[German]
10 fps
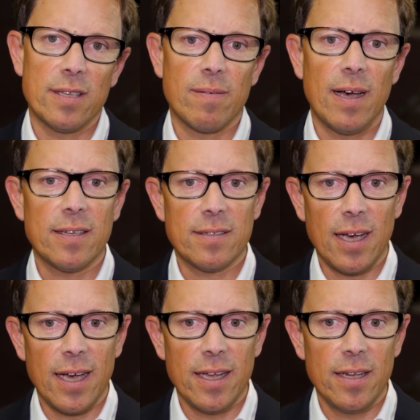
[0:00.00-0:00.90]
Der zweite
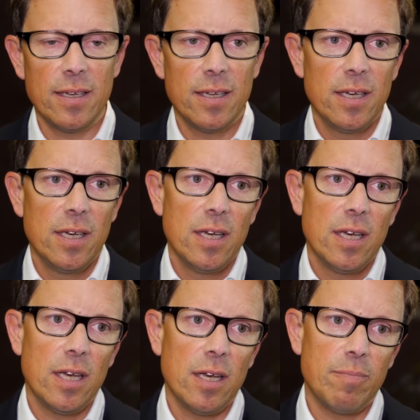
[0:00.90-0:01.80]
Teil
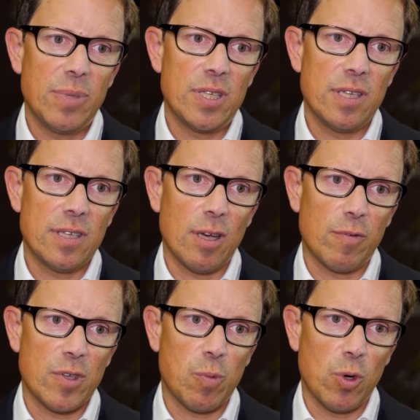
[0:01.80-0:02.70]
bezieht sich auf
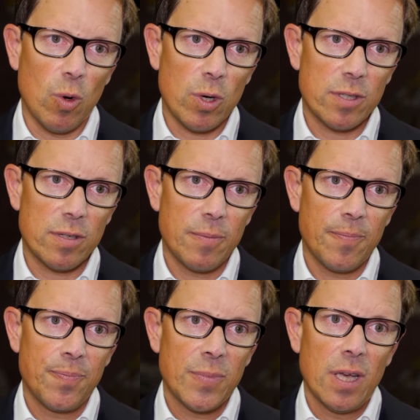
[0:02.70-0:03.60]
das Produkt,
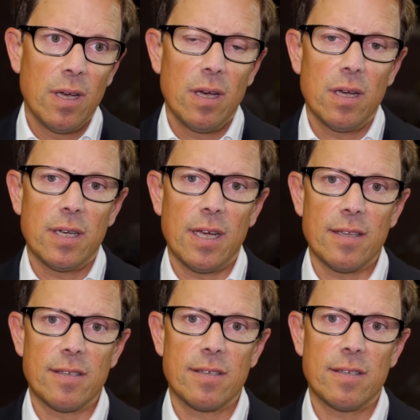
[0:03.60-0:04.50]

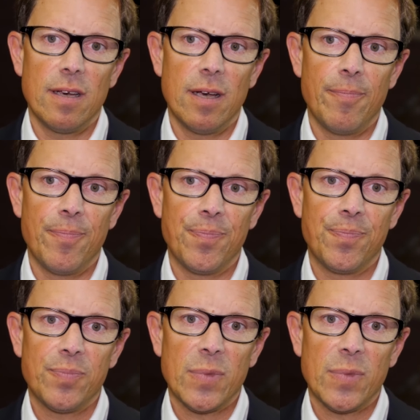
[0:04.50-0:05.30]
das ähm,